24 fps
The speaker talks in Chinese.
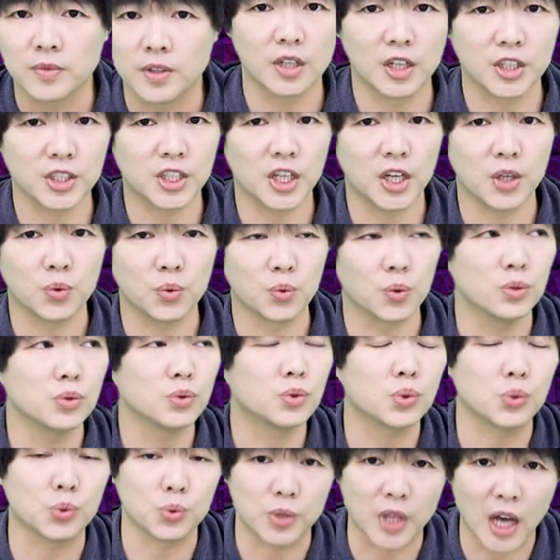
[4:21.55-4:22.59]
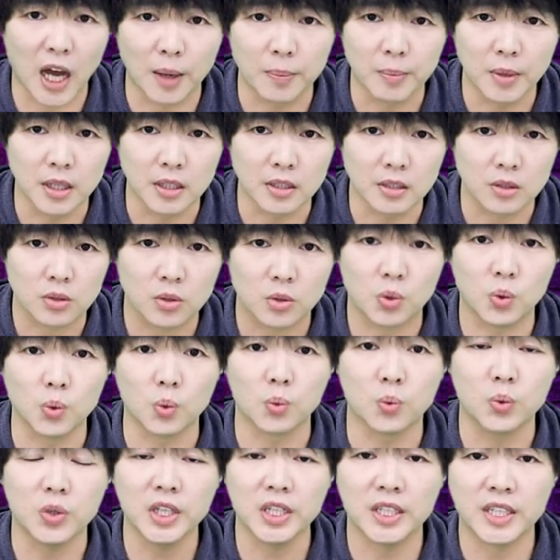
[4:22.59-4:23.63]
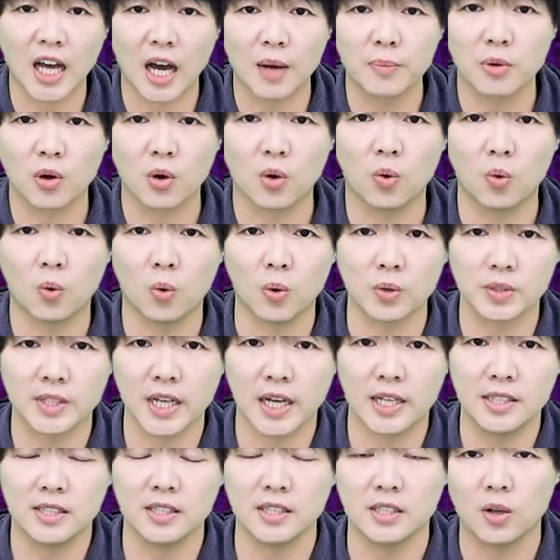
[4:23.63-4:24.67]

而且允许他们、鼓励他们活在自